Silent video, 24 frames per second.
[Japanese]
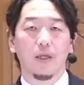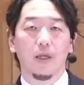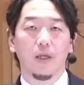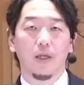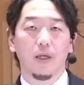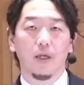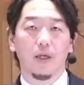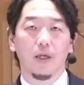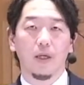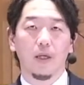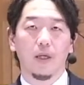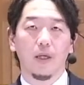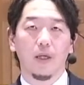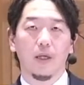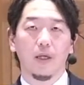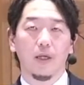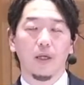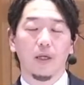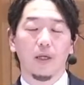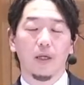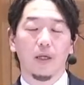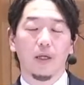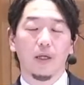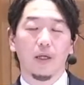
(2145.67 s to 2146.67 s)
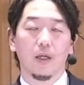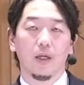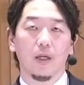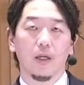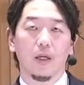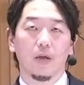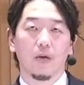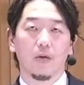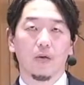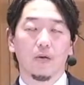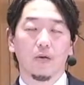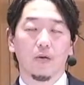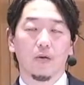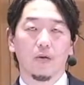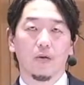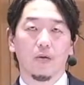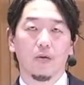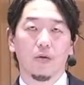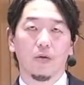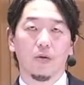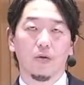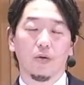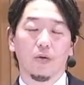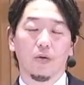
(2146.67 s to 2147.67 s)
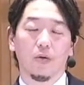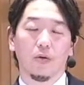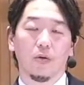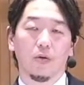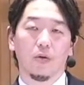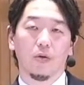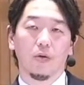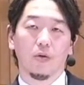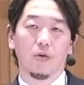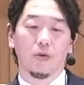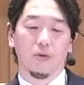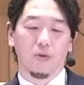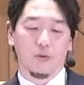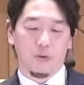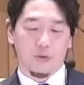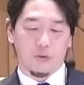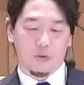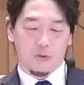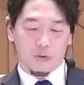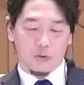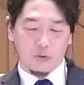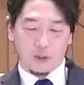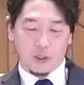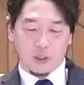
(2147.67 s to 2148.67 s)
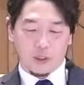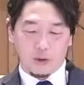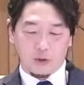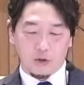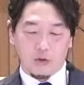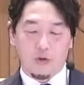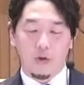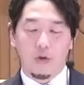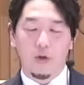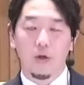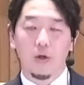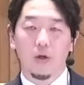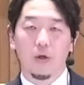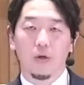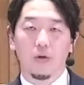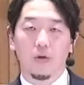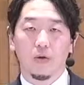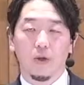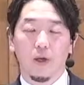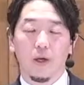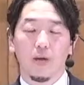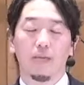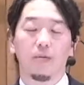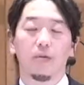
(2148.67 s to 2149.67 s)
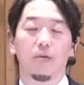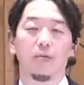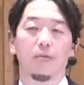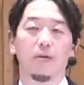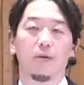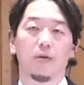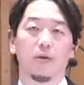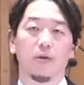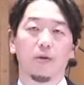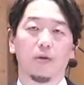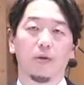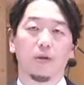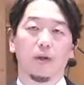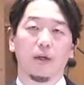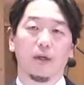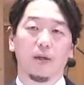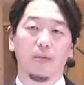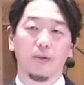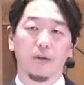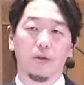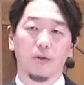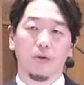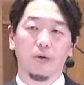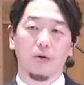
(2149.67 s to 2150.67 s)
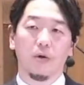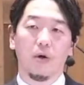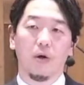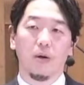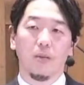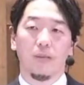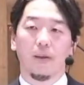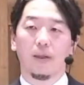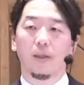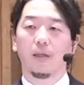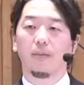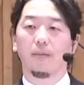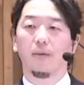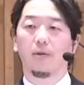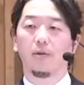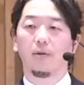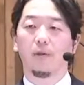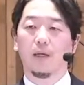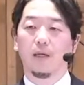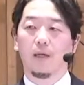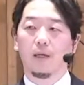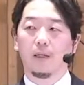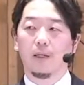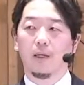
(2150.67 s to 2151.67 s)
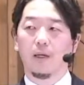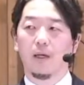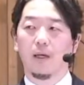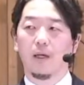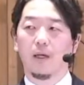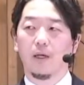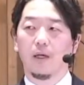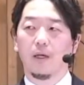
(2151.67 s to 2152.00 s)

えー、この今期のこのヘブル人への手紙の学びの中で